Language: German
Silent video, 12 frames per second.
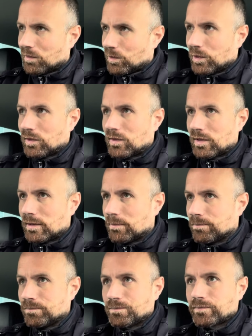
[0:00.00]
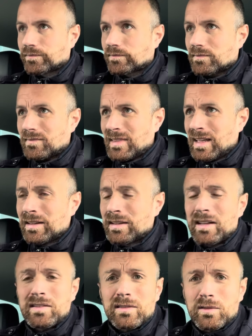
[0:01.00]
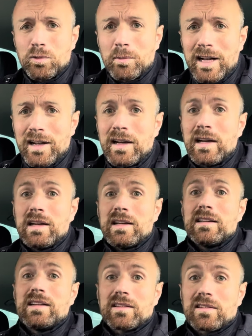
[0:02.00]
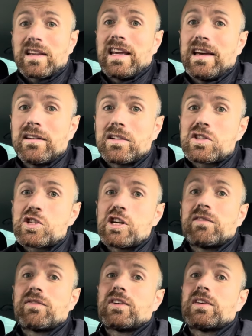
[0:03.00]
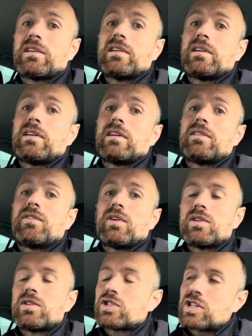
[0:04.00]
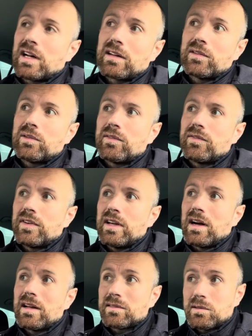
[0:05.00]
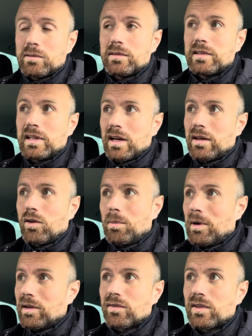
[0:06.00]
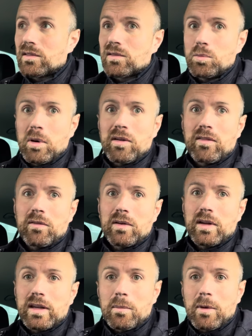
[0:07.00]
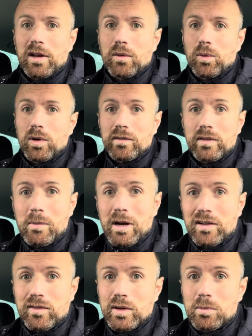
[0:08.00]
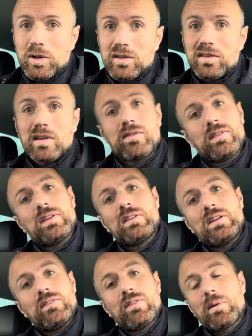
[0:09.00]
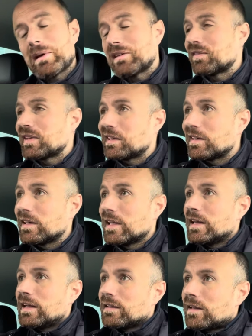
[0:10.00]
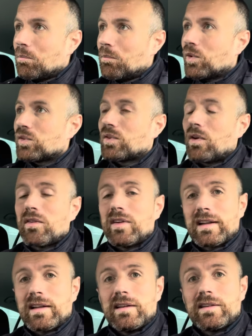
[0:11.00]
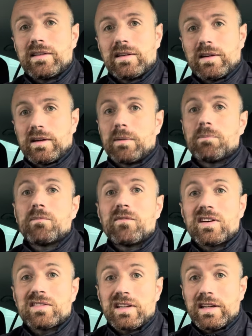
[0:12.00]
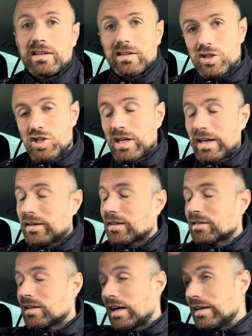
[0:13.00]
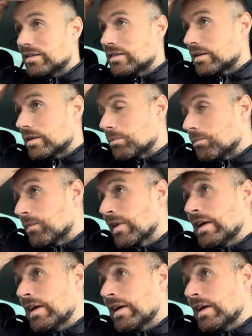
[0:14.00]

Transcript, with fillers: und ähm, das ist nun mal das Kerngeschäft äh, von Schalke 04. Also ja, nochmal, ich finde es super, wenn wir jemanden holen wie Mark Wilmots, definitiv. Aber ich finde, da muss auch wirklich ähm, was dahinter stecken. Das heißt, ähm,